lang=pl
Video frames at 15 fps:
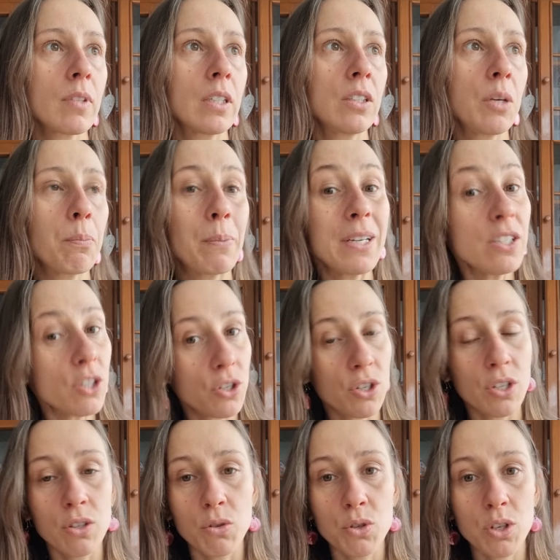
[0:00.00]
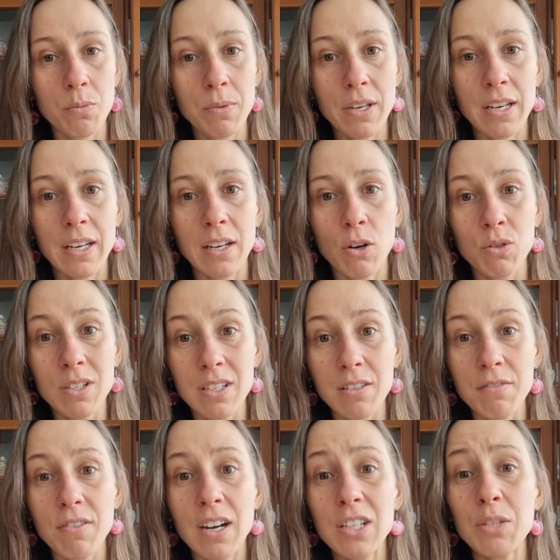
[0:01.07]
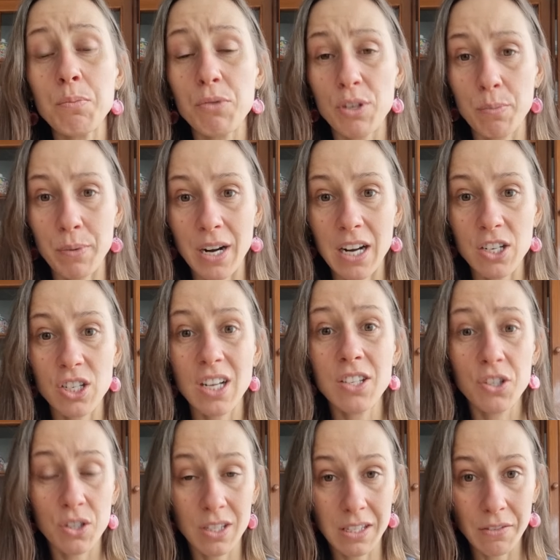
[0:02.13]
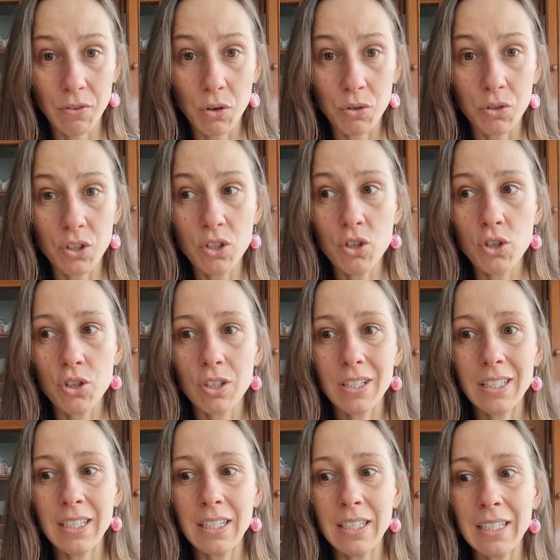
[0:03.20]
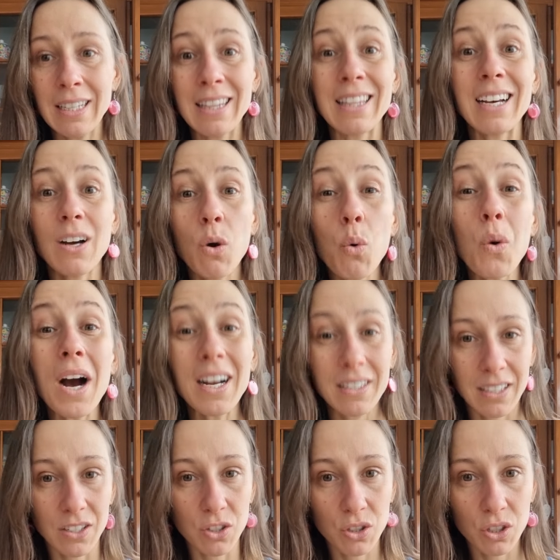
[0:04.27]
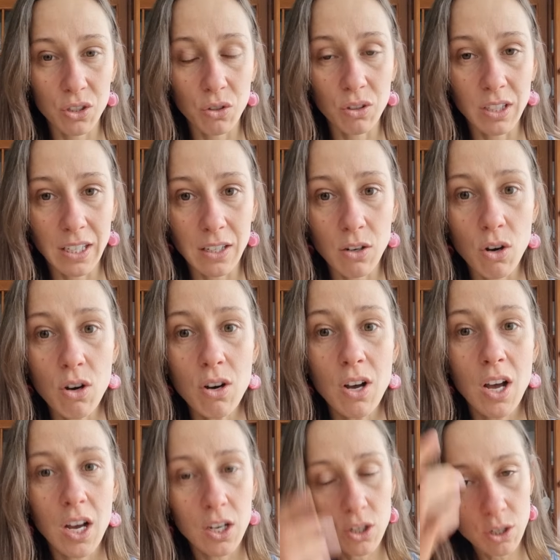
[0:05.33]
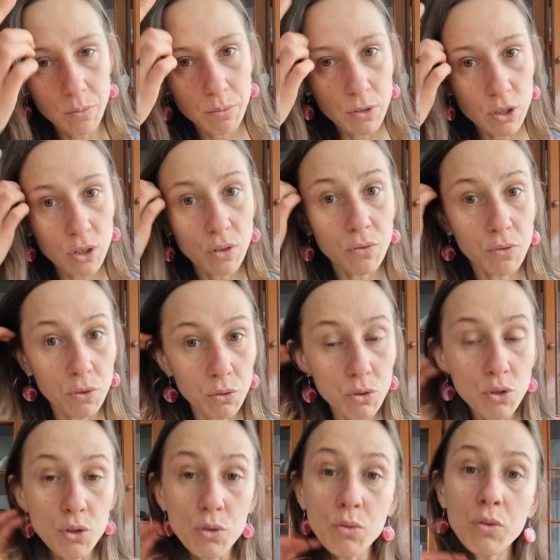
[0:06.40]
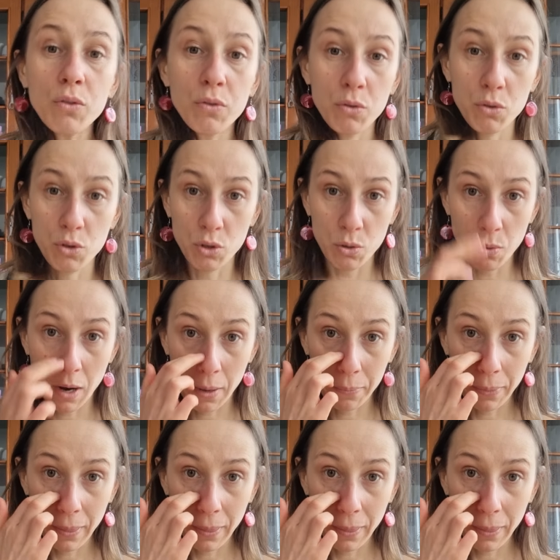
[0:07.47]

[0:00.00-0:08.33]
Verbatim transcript: nie będzie się do Ciebie odzywać, przepraszać, dzwonić i nakłaniać Cię do tego, żebyś wrócił, wróciła.